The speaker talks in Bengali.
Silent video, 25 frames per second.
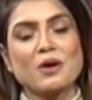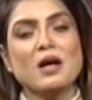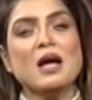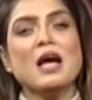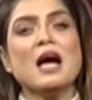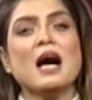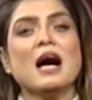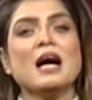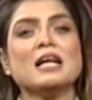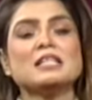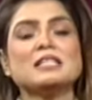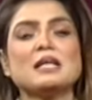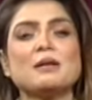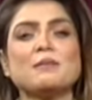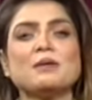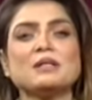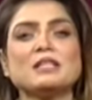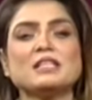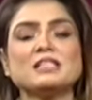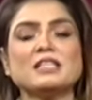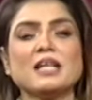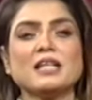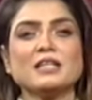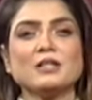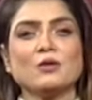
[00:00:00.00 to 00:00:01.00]
আজ আমাদের
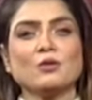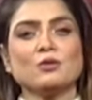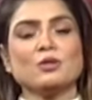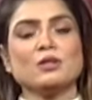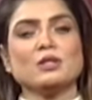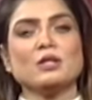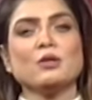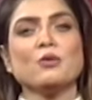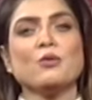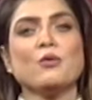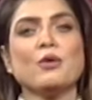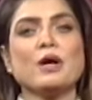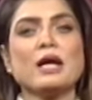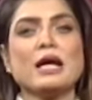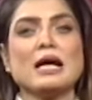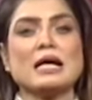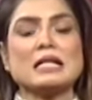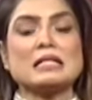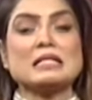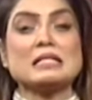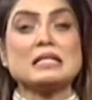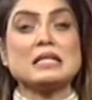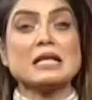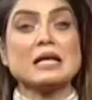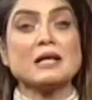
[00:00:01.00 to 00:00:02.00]
সাথে অতিথি হয়ে
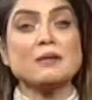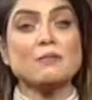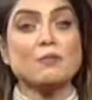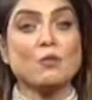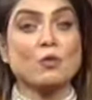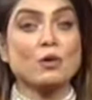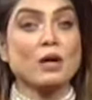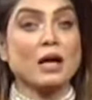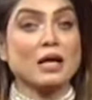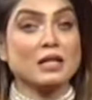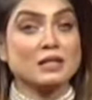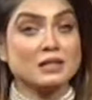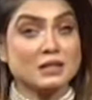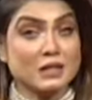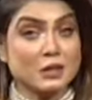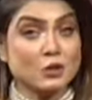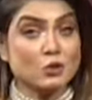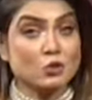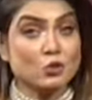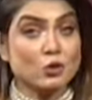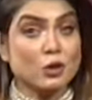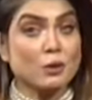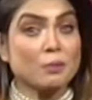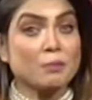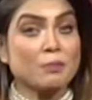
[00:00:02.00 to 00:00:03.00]
আছেন মোনা
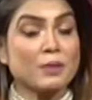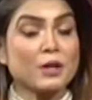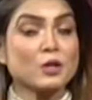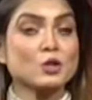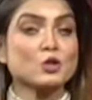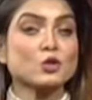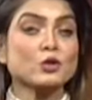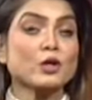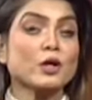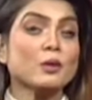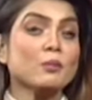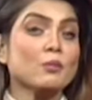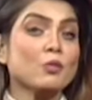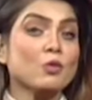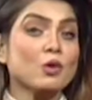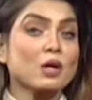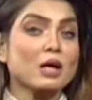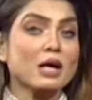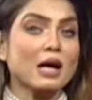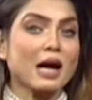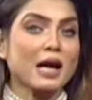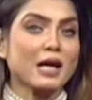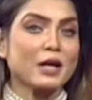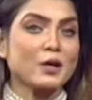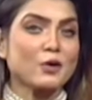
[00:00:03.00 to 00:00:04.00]
জিন্টুয়ের পেছনের মূল
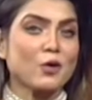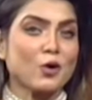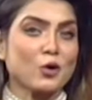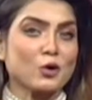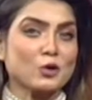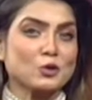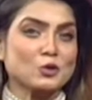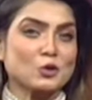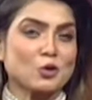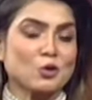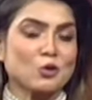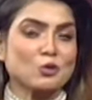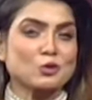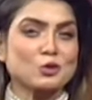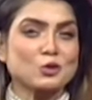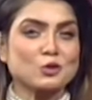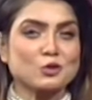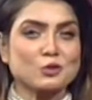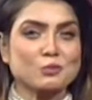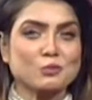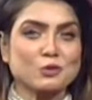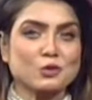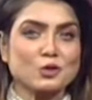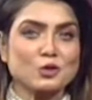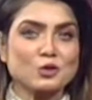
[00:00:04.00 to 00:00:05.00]
কারিগর চলচ্চিত্র
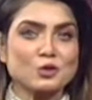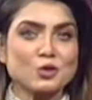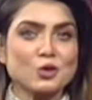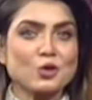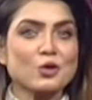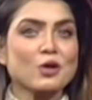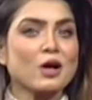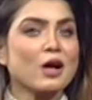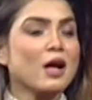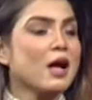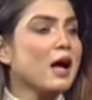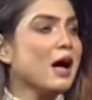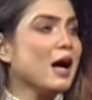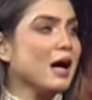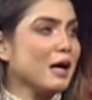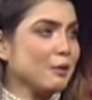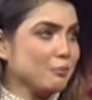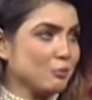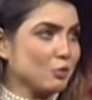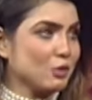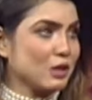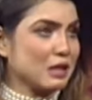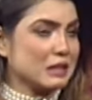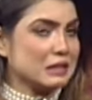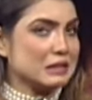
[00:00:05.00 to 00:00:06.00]
প্রযোজক
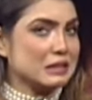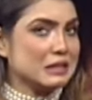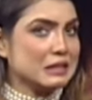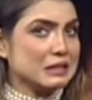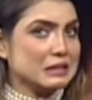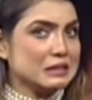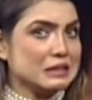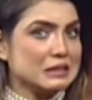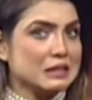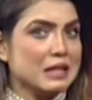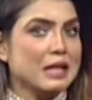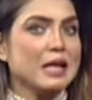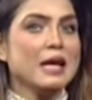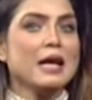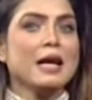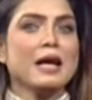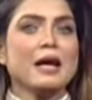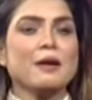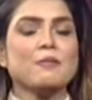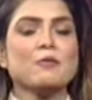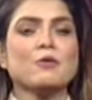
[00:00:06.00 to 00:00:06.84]
আব্দুল আজিজ এবং